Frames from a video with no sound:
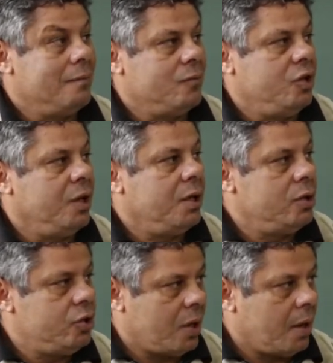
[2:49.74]

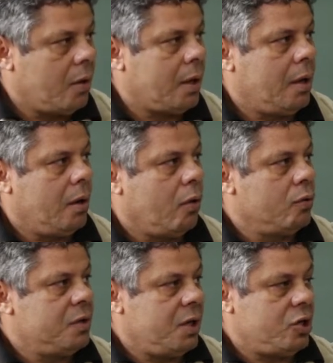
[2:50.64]
dirige a aula,
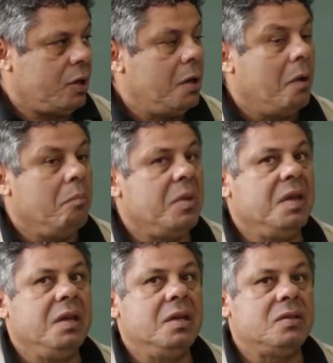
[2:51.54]
ou seja,
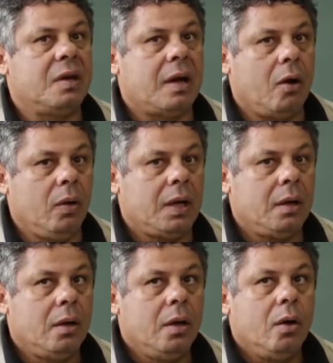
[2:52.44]
ministra a
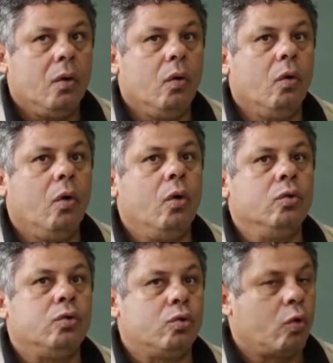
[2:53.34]
aula, o
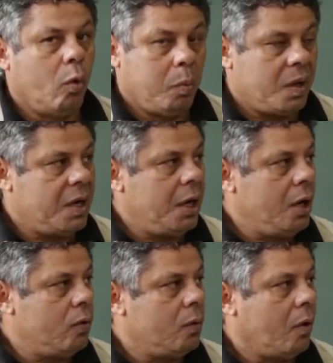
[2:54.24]
outro
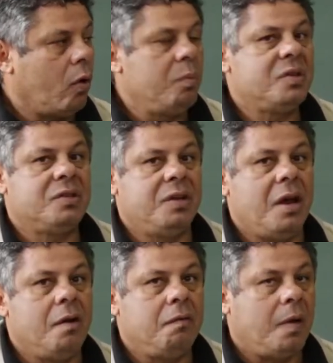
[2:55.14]
companheiro
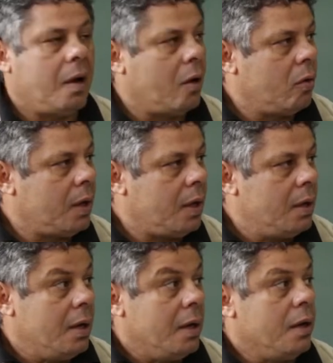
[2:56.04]
observa a
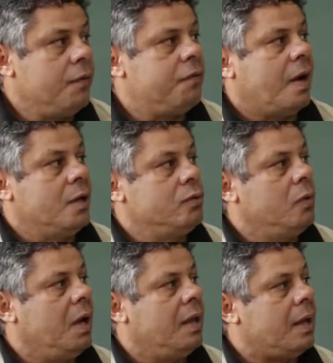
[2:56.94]
aula e faz
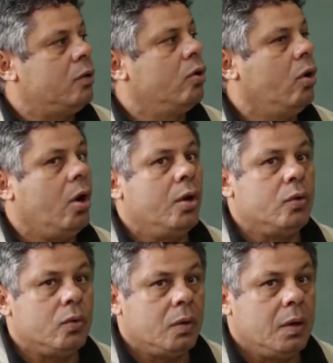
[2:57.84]
um
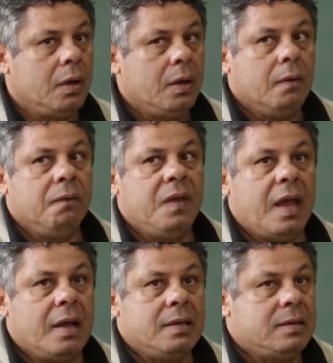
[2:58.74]
relatório
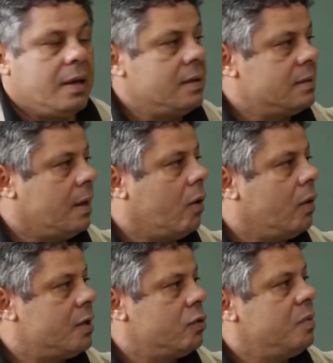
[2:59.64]
dessas
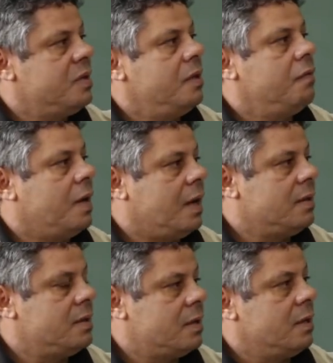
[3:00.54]
aulas observadas,